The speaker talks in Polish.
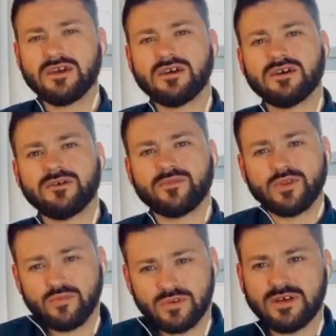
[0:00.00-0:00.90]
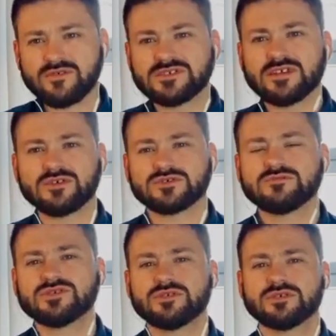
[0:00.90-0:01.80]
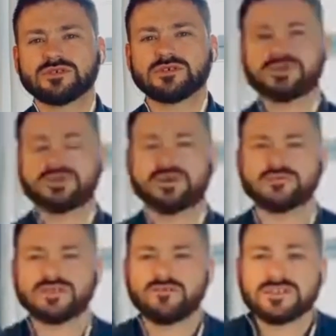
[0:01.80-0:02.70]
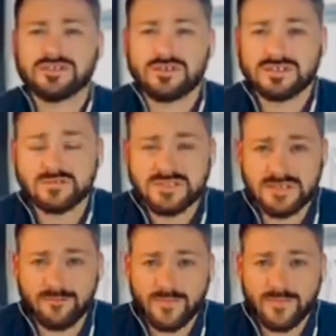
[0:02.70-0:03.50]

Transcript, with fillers: E, to było nawiązanie oczywiście do tych e, obserwacji René Spica.